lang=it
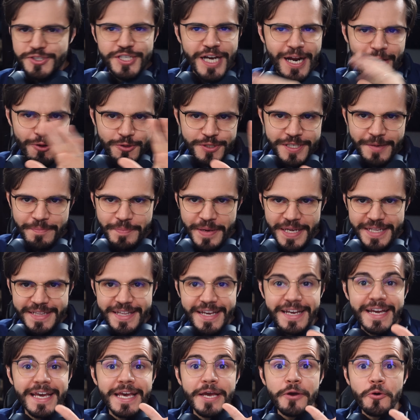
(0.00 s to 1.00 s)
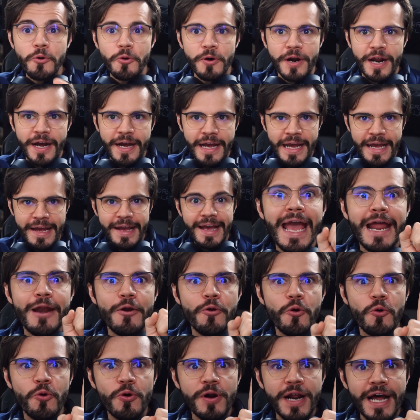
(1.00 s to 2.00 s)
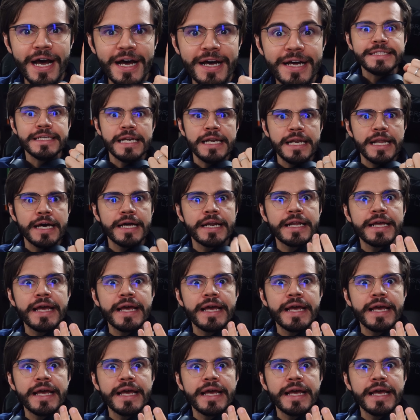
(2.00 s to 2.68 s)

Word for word: Già lo sapete che ora è, è l'ora della